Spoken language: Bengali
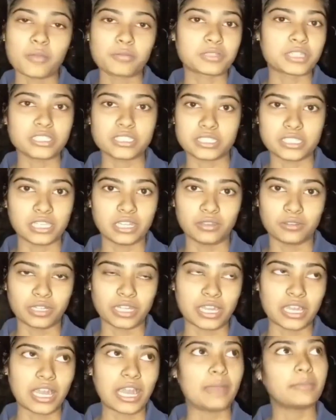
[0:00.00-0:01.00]
অপশন ছিল
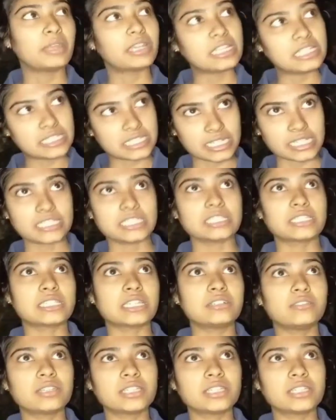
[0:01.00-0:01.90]
না আমরা নিজেরা চেষ্টা